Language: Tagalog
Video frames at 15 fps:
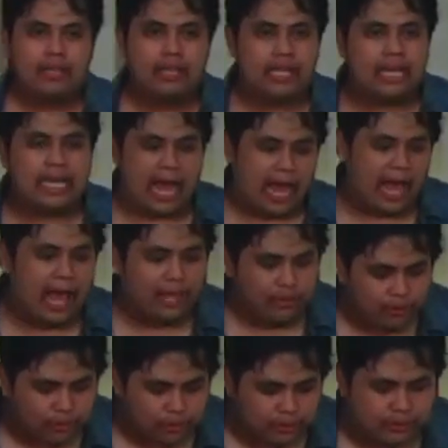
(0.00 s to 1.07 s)

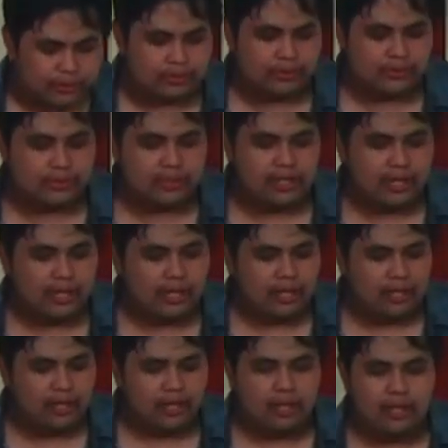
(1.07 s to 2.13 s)
inaayos
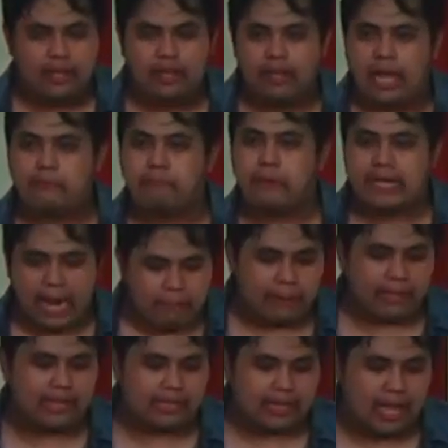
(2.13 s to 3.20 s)
at
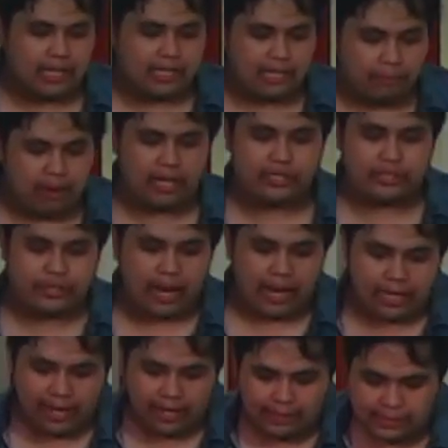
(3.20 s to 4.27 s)
pinapatatag ng mga
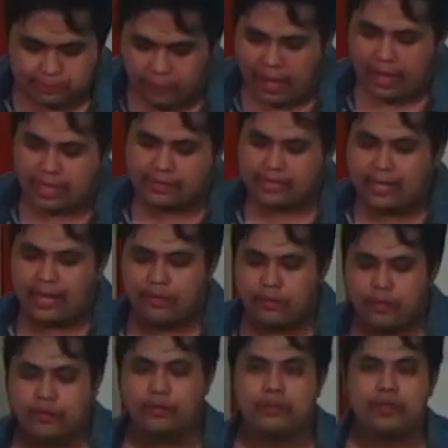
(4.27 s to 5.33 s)
trials para sa
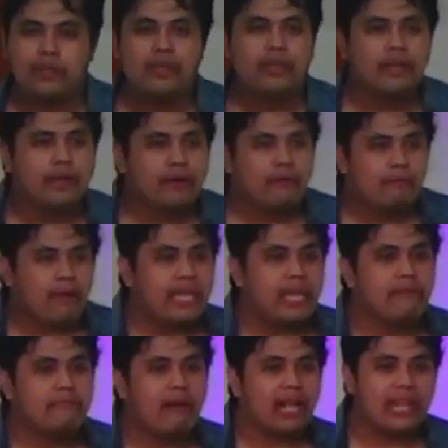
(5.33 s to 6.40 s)
ganon maging
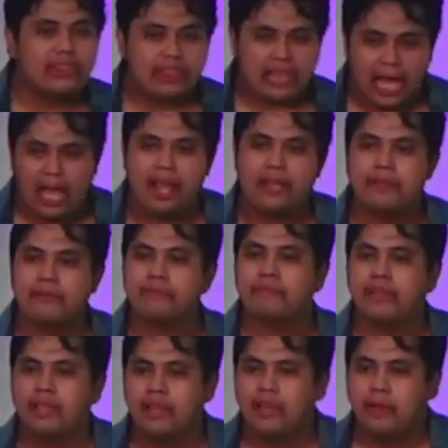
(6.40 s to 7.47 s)
maganda
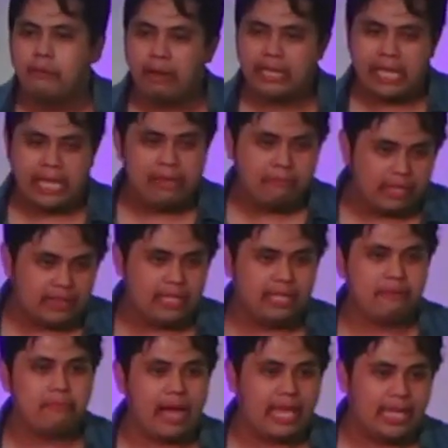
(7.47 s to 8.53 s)
maging
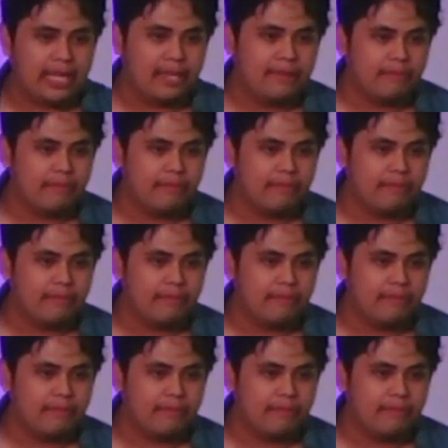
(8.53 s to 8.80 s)
matibay,